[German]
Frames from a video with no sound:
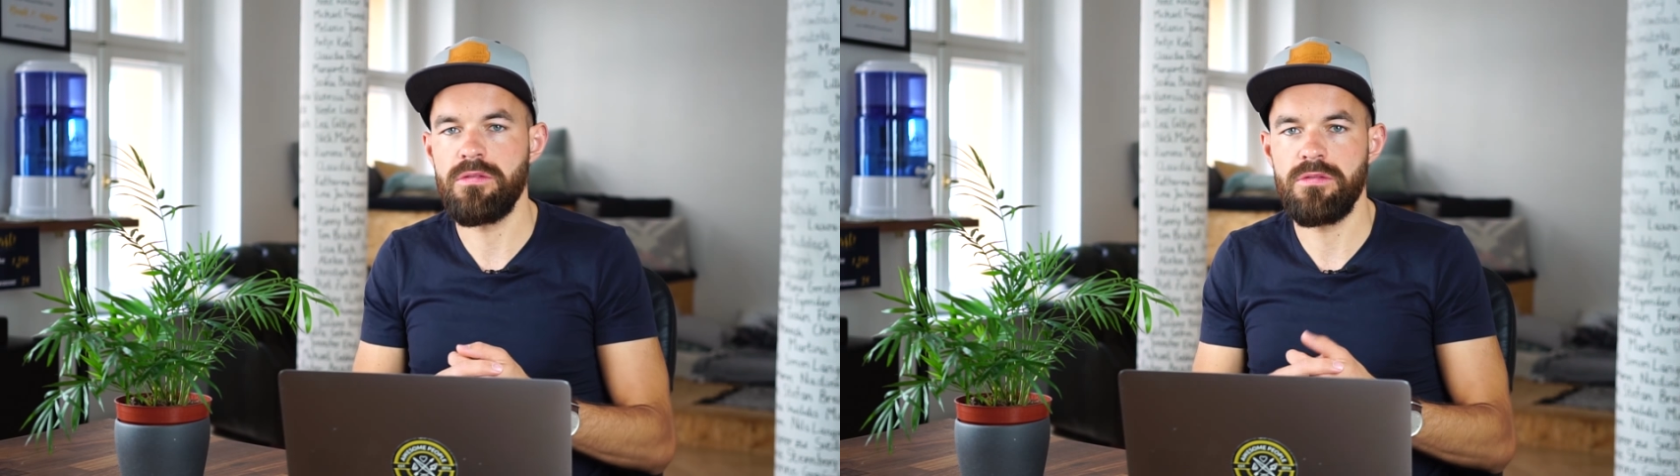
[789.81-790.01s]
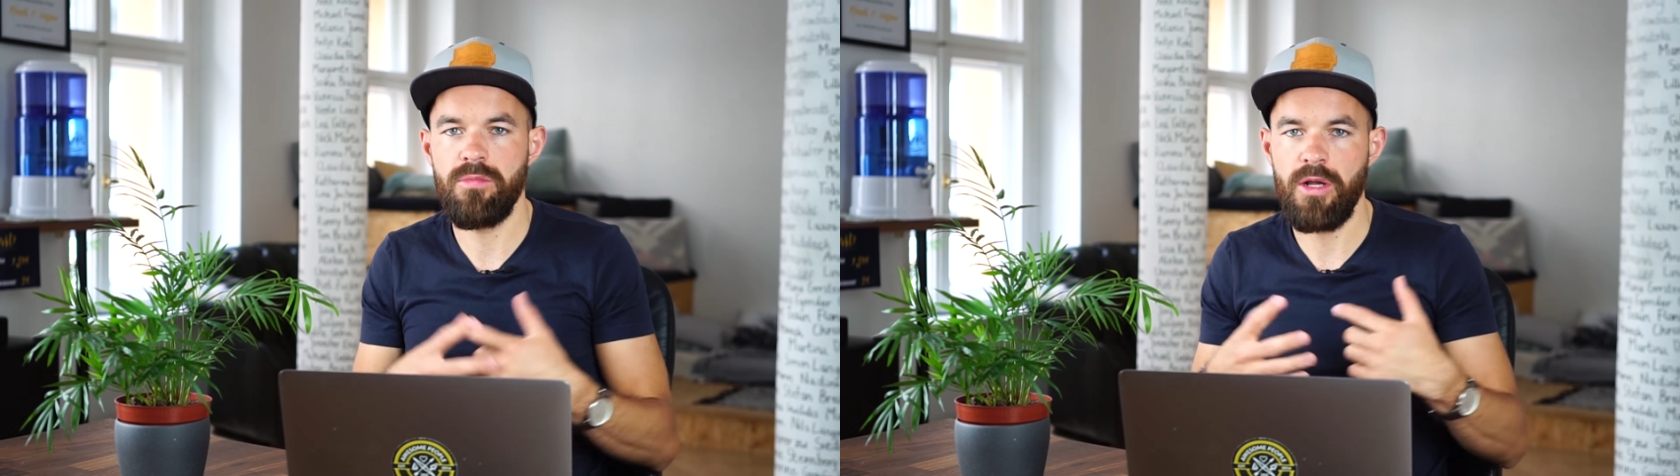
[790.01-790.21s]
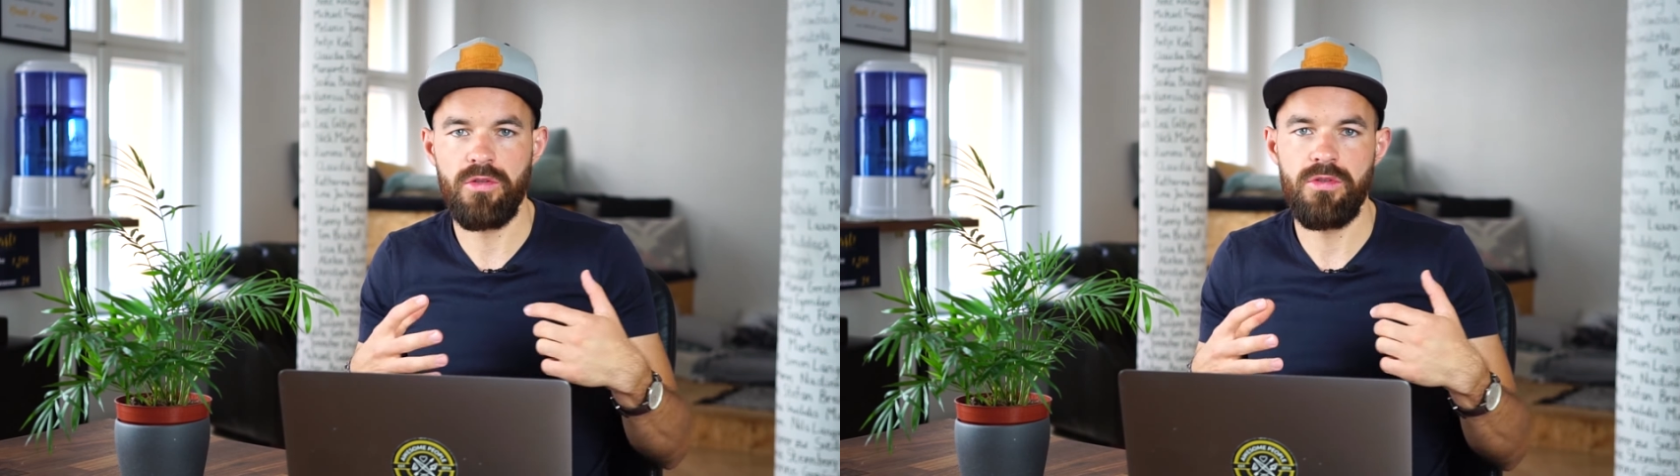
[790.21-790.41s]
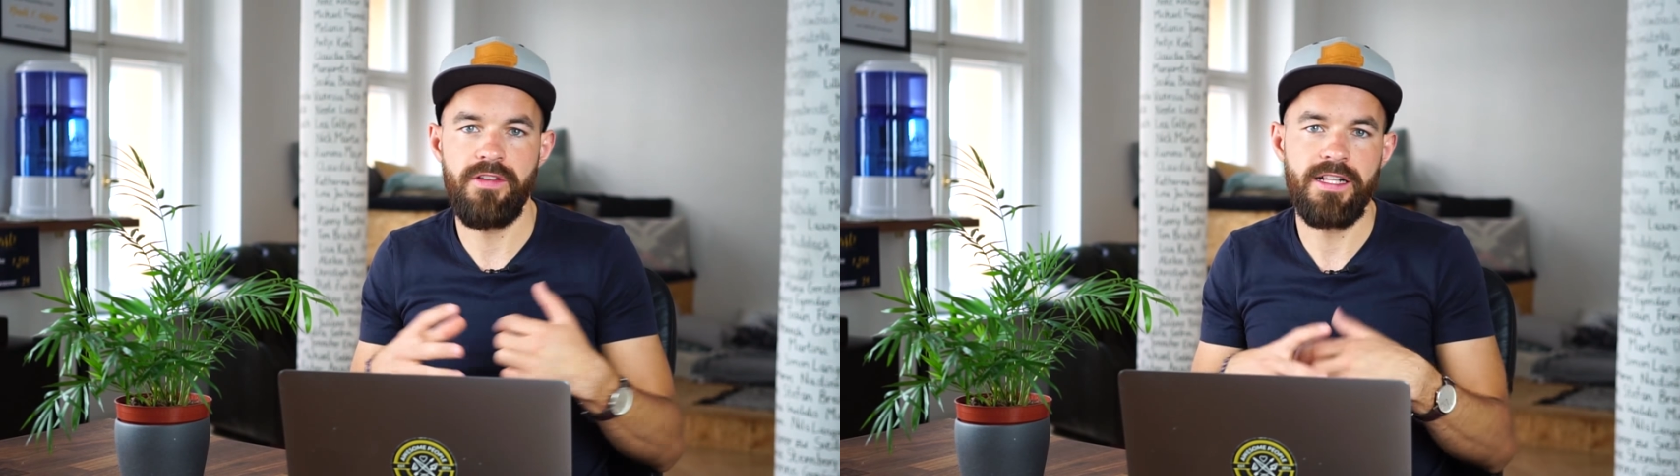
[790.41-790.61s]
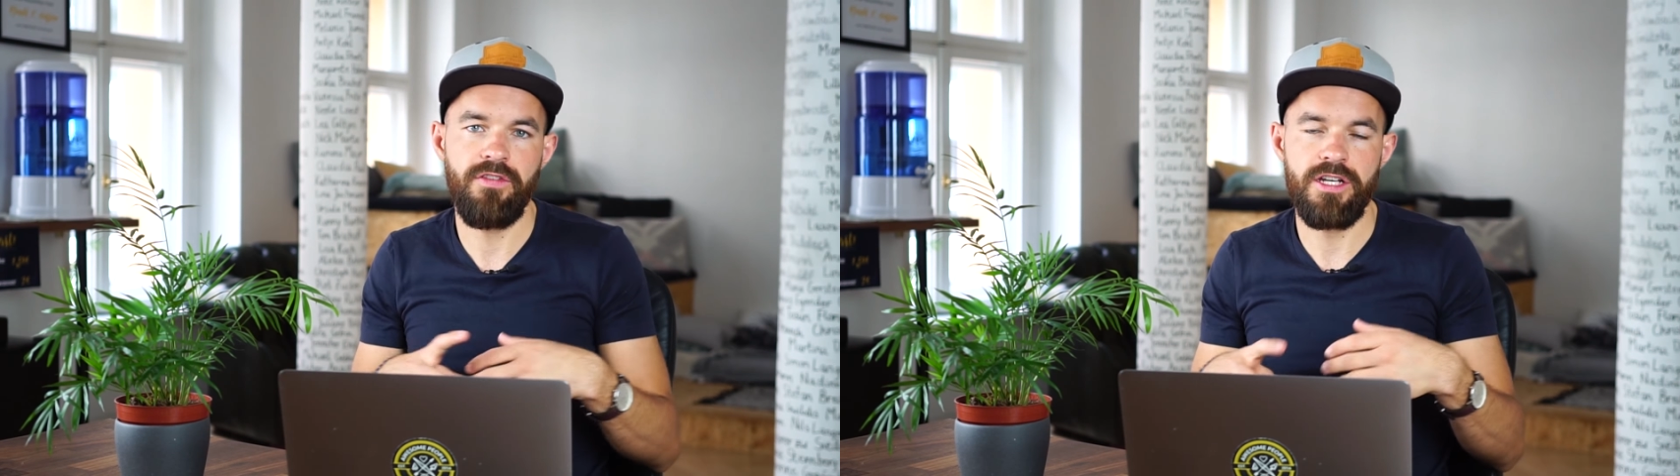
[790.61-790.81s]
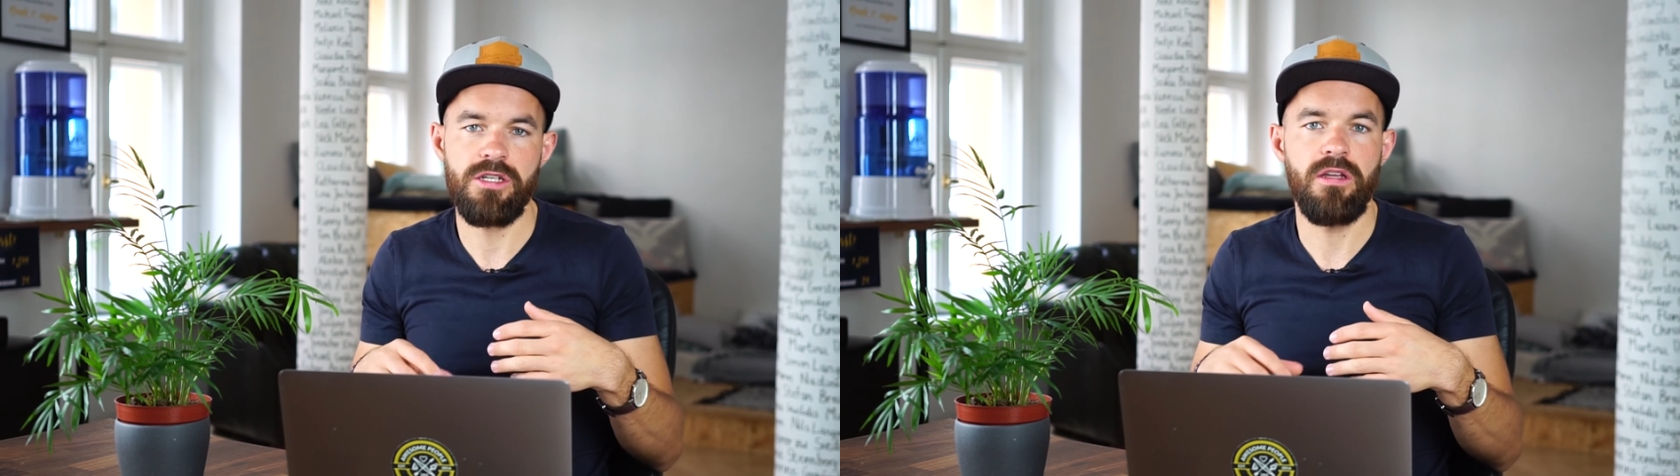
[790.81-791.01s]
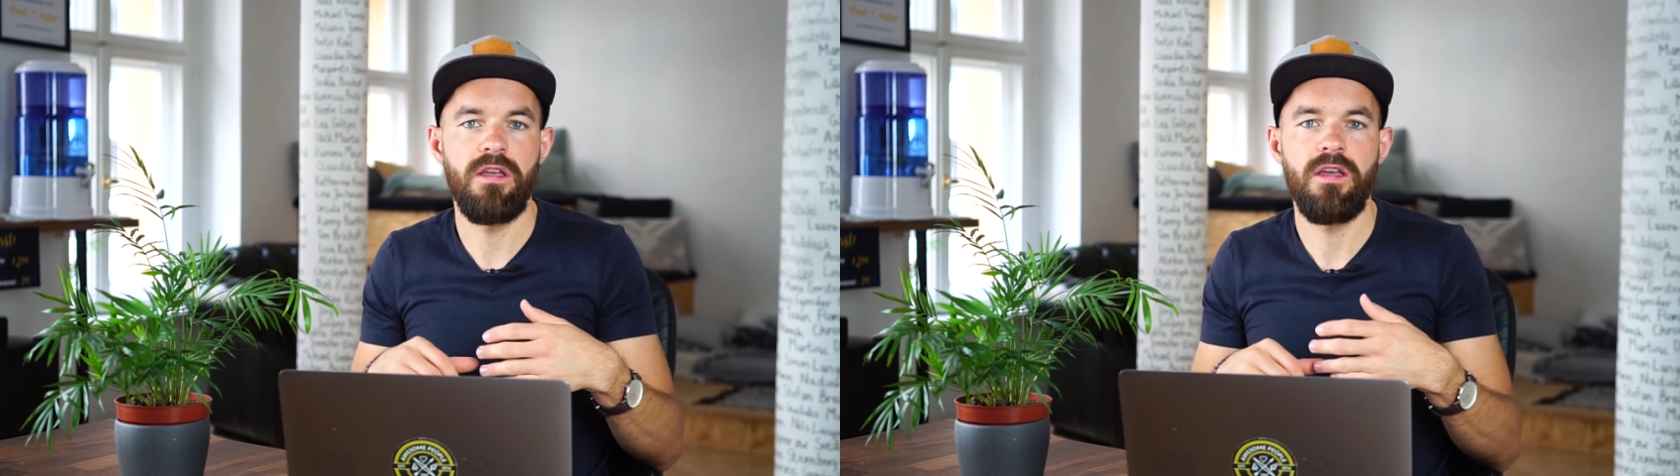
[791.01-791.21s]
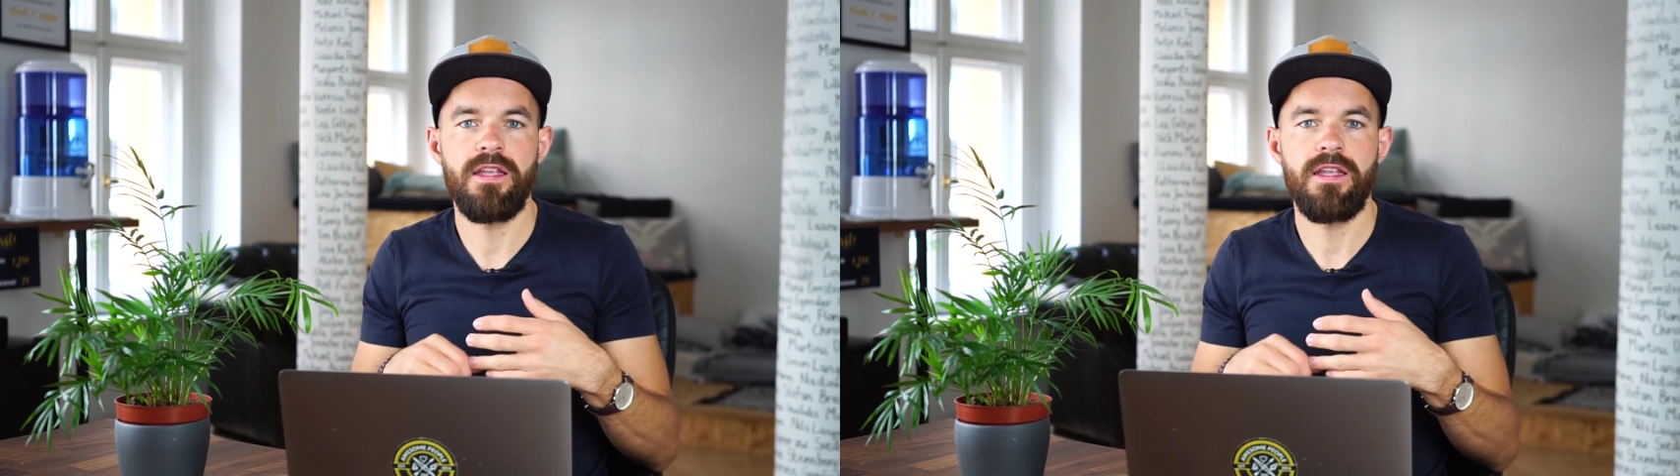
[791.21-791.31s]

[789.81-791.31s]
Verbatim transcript: und über Gott und die Welt quatschen.